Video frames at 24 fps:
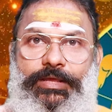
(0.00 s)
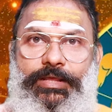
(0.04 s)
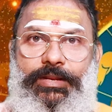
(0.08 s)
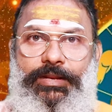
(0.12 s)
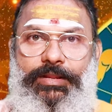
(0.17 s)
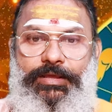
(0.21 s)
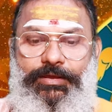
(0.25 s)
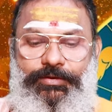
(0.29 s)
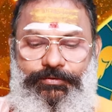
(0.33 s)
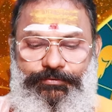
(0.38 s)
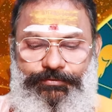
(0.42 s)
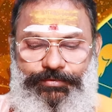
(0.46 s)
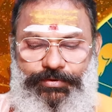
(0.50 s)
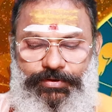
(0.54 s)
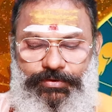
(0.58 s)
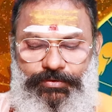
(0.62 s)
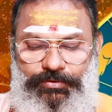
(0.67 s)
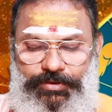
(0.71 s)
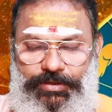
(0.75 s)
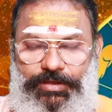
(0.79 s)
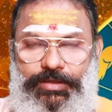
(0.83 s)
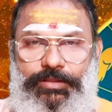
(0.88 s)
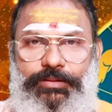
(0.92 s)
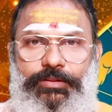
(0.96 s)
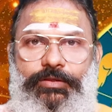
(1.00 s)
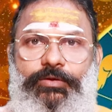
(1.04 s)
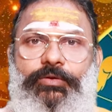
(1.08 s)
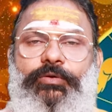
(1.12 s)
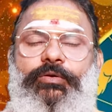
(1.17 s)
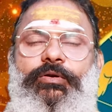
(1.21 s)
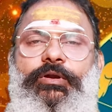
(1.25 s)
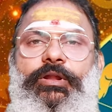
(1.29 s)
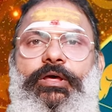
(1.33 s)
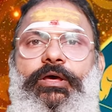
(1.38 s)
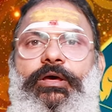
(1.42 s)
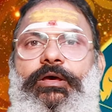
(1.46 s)
అలాగే వీరు ఏది
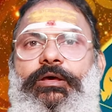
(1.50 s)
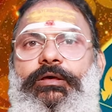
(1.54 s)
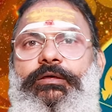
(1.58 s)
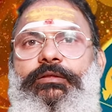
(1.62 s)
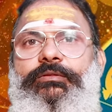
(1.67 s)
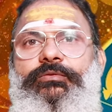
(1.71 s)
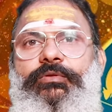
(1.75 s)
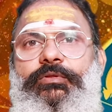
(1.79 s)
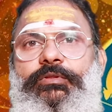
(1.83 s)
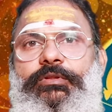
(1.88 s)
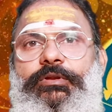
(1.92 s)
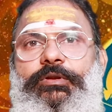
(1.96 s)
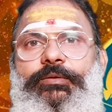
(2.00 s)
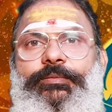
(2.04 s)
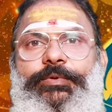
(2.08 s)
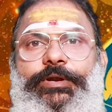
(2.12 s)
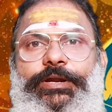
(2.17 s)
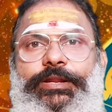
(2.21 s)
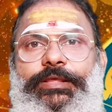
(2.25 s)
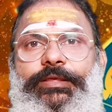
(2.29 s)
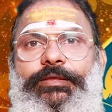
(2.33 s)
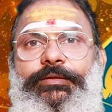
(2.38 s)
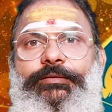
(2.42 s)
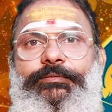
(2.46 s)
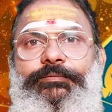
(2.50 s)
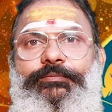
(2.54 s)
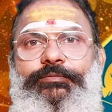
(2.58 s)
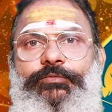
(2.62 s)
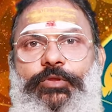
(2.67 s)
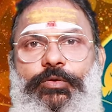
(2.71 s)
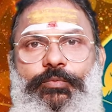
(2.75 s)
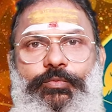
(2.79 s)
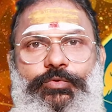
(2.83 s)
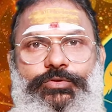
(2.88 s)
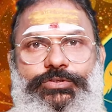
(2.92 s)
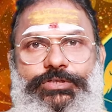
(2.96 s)
కూడా తొందరపడి
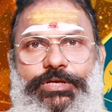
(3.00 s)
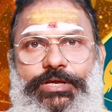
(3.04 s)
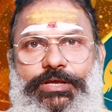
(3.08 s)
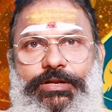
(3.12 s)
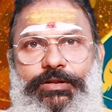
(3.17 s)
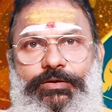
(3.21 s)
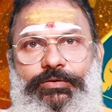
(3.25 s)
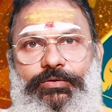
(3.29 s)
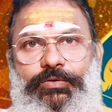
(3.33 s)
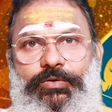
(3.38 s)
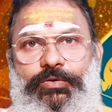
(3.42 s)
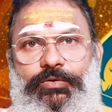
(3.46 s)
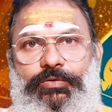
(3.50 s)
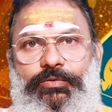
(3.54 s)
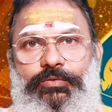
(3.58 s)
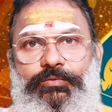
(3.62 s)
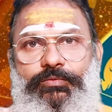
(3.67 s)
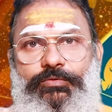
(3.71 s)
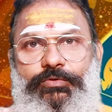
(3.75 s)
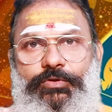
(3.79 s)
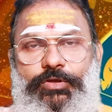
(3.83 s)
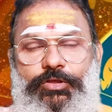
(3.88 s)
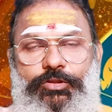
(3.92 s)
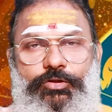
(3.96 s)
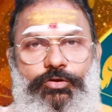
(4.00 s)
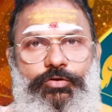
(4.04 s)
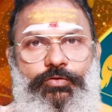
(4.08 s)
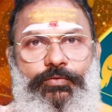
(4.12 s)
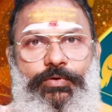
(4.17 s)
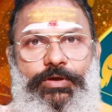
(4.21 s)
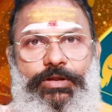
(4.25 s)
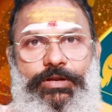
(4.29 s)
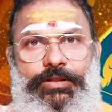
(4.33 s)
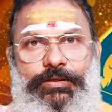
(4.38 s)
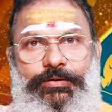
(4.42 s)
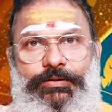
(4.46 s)
తప్పు చేయాలనుకోరు
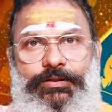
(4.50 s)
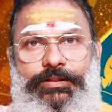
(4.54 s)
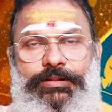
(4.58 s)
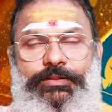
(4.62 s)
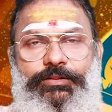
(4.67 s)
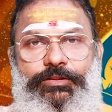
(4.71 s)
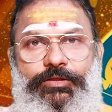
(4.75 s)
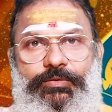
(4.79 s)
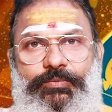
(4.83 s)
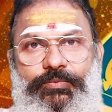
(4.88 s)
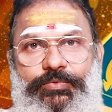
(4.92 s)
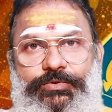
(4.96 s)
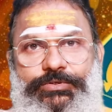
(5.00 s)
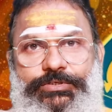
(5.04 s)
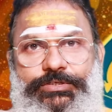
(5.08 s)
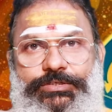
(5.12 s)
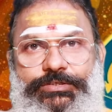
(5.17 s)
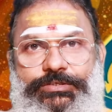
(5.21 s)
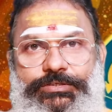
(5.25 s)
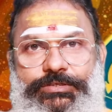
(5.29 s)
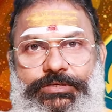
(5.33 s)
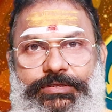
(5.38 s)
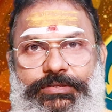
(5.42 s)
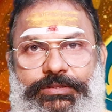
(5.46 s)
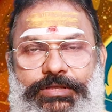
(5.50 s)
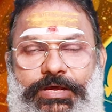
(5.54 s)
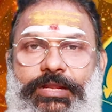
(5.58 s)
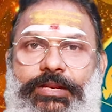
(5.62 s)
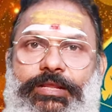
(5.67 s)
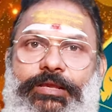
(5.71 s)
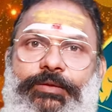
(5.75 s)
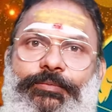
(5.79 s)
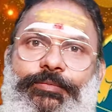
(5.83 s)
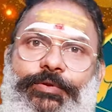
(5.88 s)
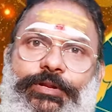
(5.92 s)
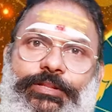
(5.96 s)
ఎదుటివారు ఏదైనా తప్పు చేస్తే
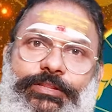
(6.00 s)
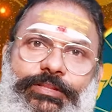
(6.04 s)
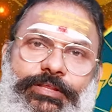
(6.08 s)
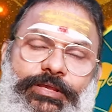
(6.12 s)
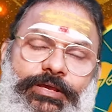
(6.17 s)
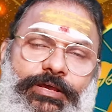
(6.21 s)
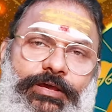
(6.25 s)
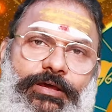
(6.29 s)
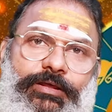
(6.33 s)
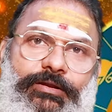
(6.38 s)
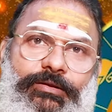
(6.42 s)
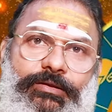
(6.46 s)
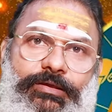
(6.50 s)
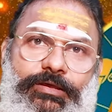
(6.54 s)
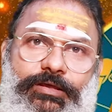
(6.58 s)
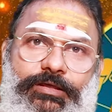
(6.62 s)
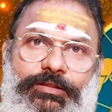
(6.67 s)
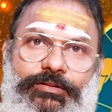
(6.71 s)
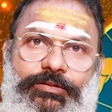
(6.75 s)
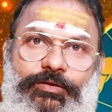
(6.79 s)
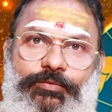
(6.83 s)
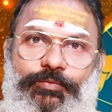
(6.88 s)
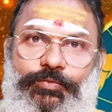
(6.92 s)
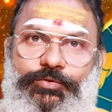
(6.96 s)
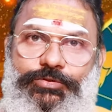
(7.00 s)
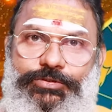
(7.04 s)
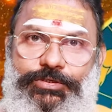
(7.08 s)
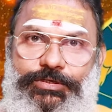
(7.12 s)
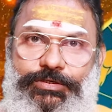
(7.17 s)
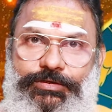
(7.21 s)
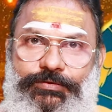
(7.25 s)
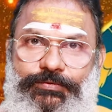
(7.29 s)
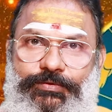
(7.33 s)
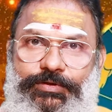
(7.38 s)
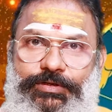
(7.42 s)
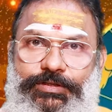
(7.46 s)
దానికి ప్రతీకారంగా తప్పు
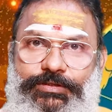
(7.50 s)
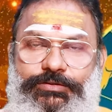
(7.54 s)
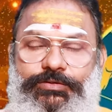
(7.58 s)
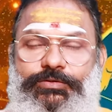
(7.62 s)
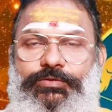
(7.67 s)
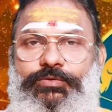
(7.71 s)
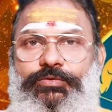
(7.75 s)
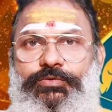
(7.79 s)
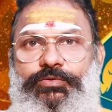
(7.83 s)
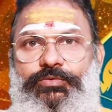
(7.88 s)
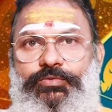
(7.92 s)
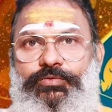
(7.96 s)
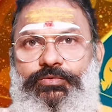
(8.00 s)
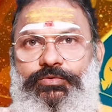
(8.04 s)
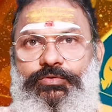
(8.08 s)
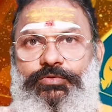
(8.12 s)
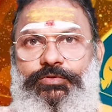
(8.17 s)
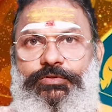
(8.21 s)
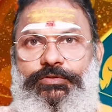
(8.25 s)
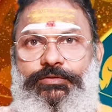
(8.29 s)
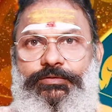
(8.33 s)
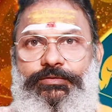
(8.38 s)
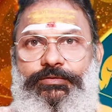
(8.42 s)
చేయటం అనేది జరుగుతూ ఉంటుంది